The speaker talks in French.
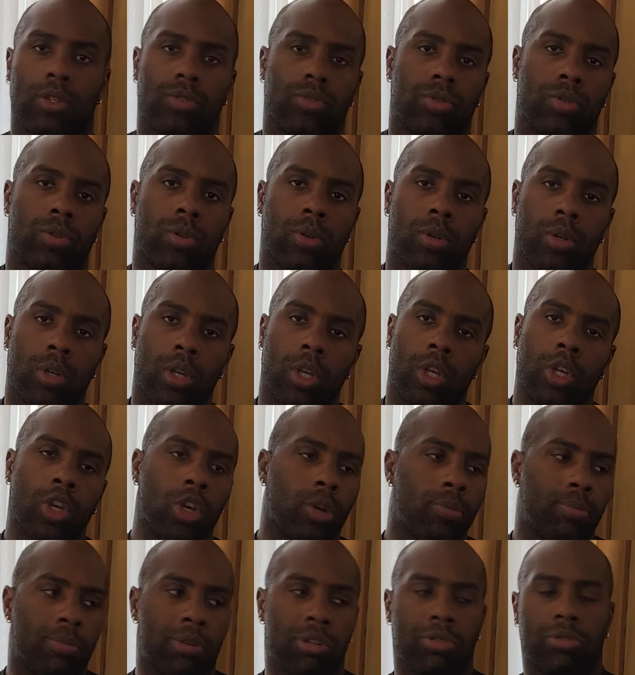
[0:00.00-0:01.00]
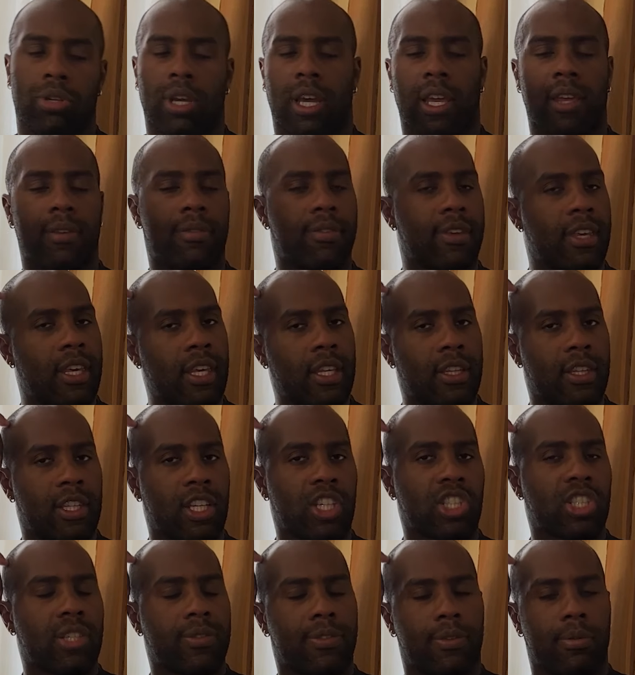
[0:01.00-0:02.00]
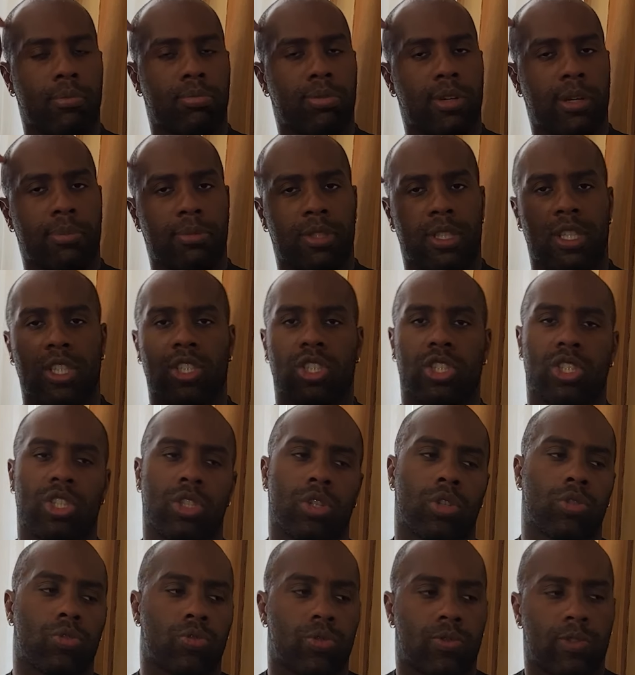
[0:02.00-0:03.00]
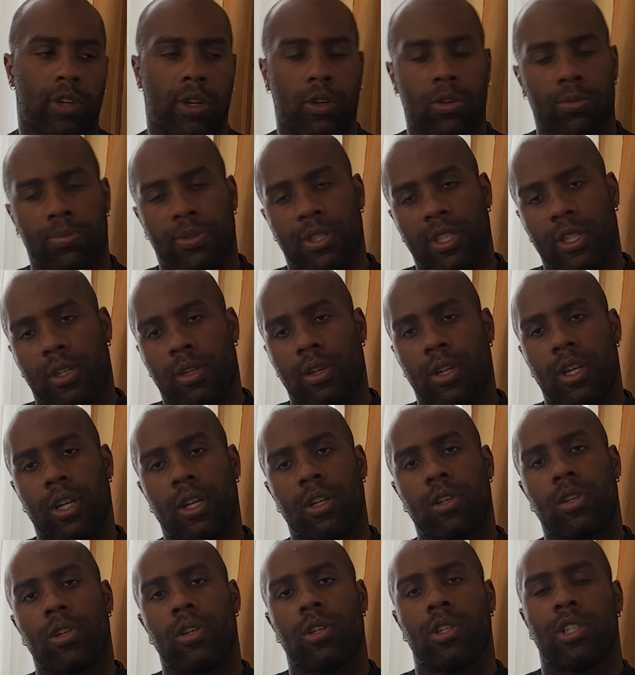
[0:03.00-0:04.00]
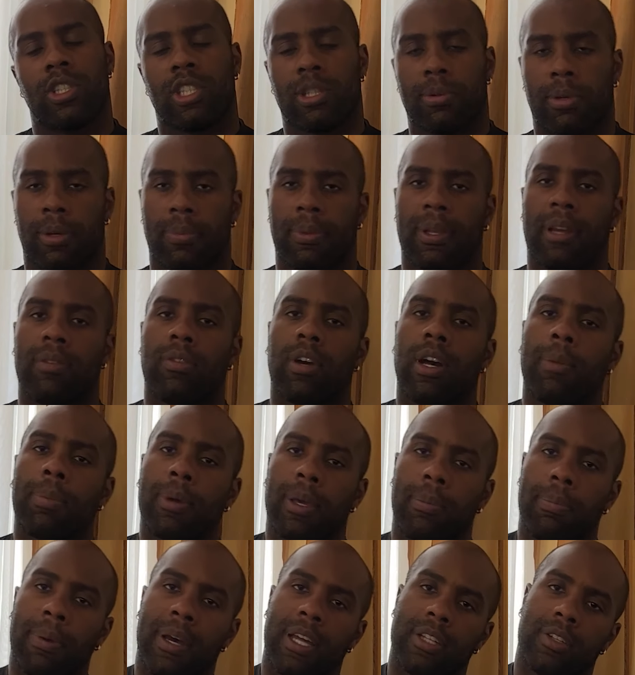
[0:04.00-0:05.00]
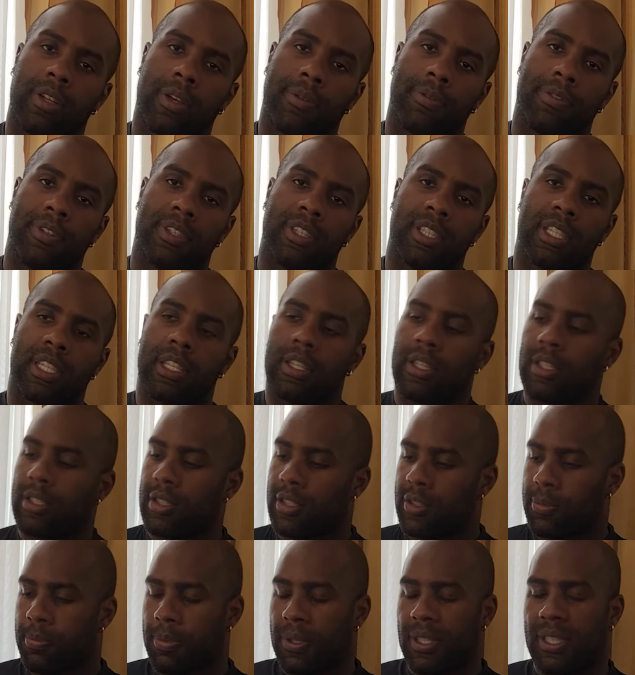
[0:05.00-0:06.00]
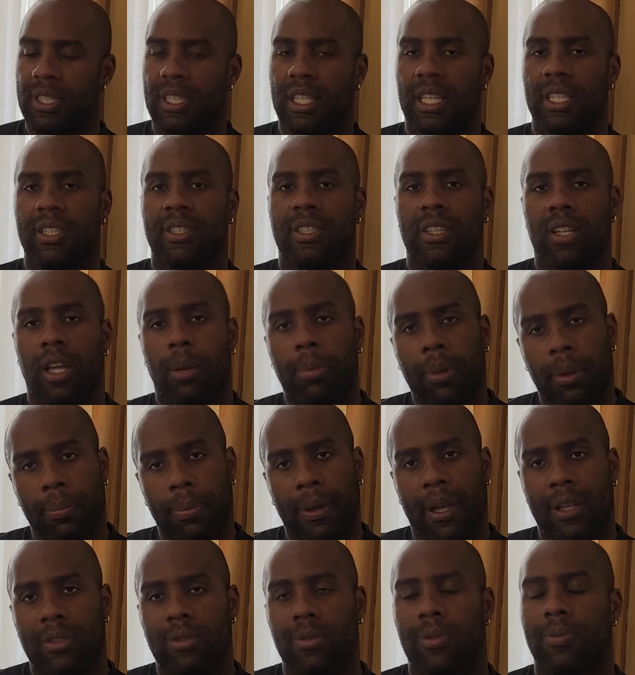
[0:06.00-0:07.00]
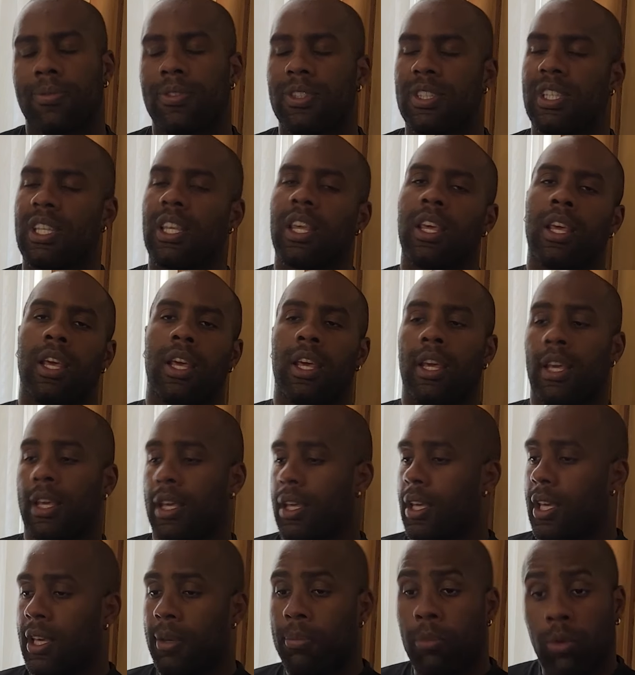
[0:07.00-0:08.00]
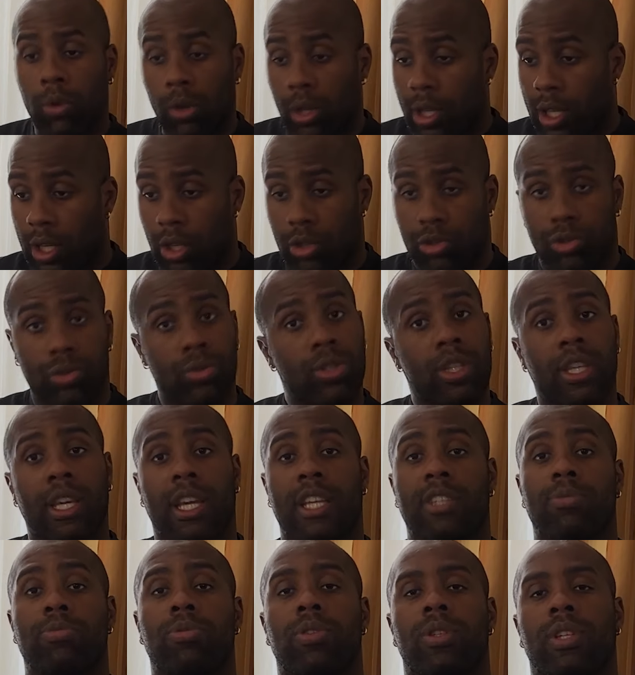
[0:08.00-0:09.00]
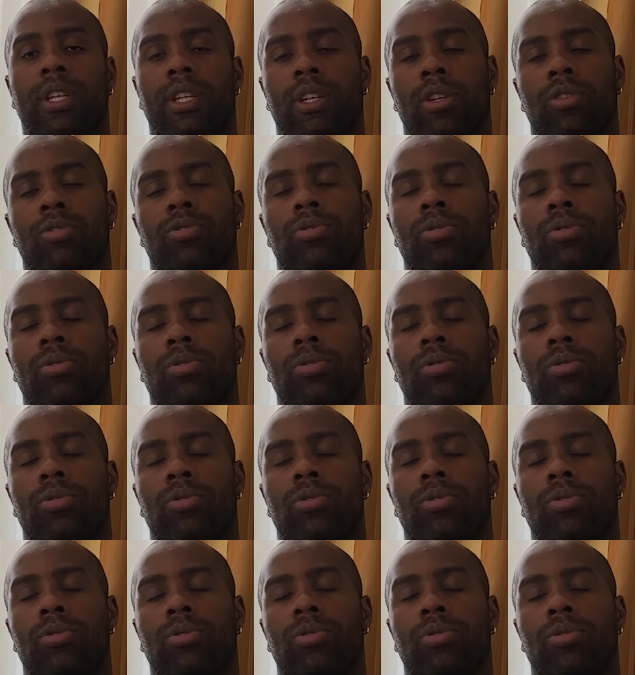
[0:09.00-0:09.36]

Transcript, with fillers: de judo. Moi, je suis arrivé, dès que j'ai fait mon premières médailles, j'ai dit non, je veux voir le psychologue, j'aimerais bien avoir un préparateur physique spécialisé dans la préparation physique et mon entraîneur de judo qui reste mon entraîneur de